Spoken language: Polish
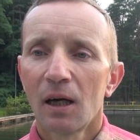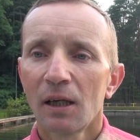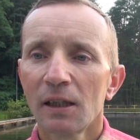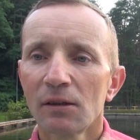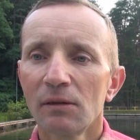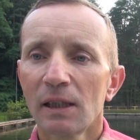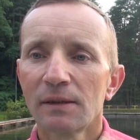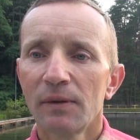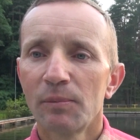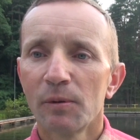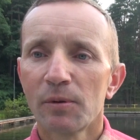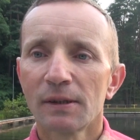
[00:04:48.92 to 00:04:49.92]
A ja to
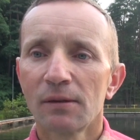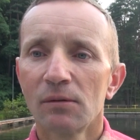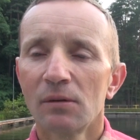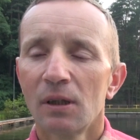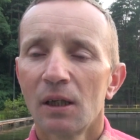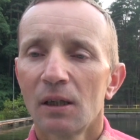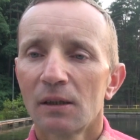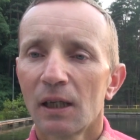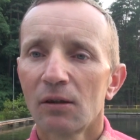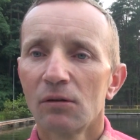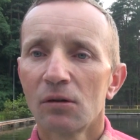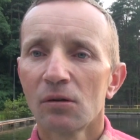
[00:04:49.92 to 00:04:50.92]
nazwę po prostu
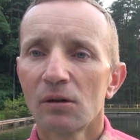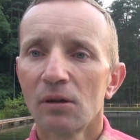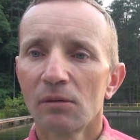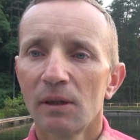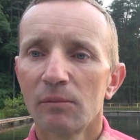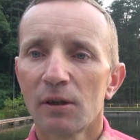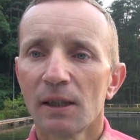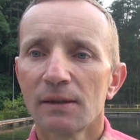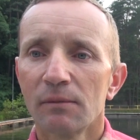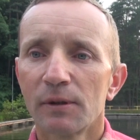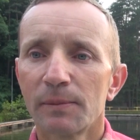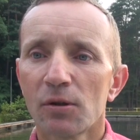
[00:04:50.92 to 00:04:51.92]
taką okrutną
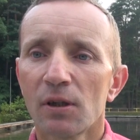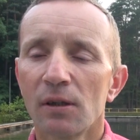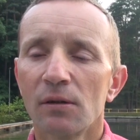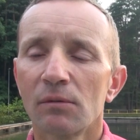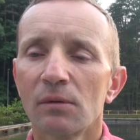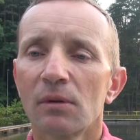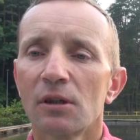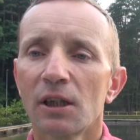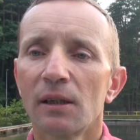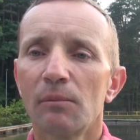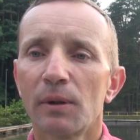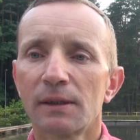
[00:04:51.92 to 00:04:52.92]
demokracją bezpośrednią.
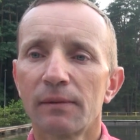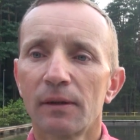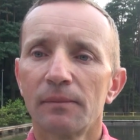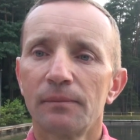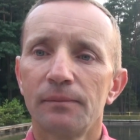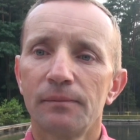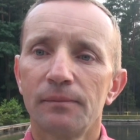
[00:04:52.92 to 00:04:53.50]
Żegnam Państwa.